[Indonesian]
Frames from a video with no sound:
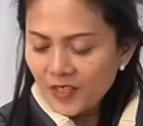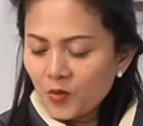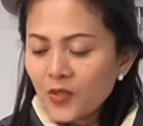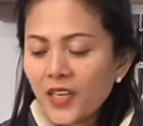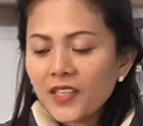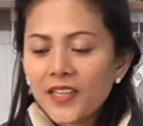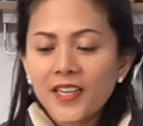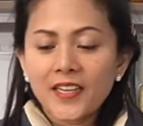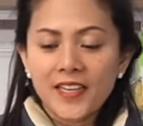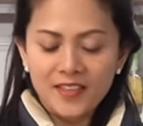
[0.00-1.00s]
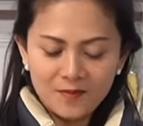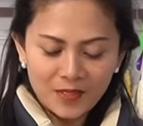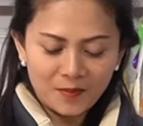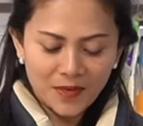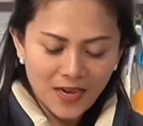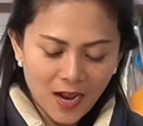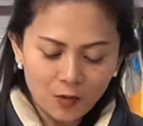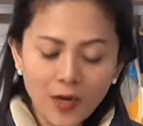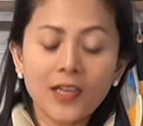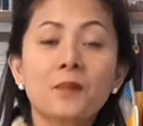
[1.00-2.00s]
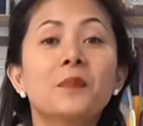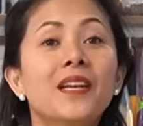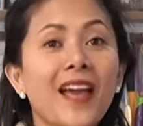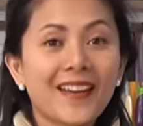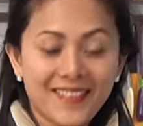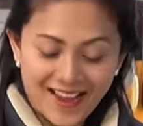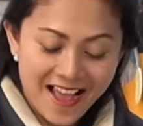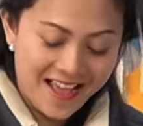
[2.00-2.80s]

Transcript: ini udang gede-gede ya teman-teman aku akan belat ya